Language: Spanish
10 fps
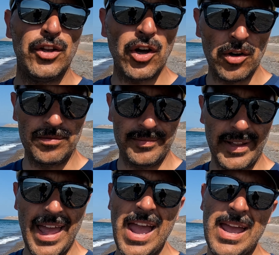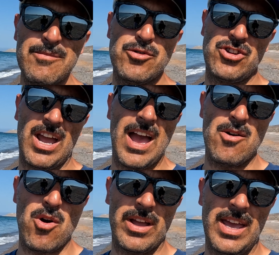No, es que hemos
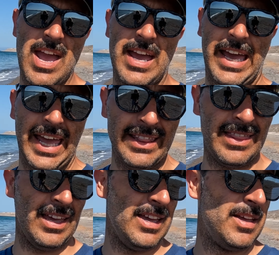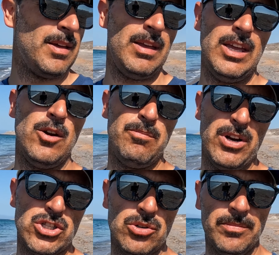llegado aquí y hay gente, y no es
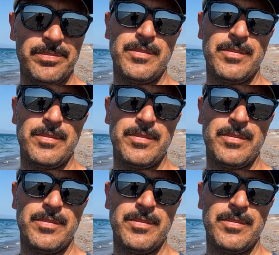por eso.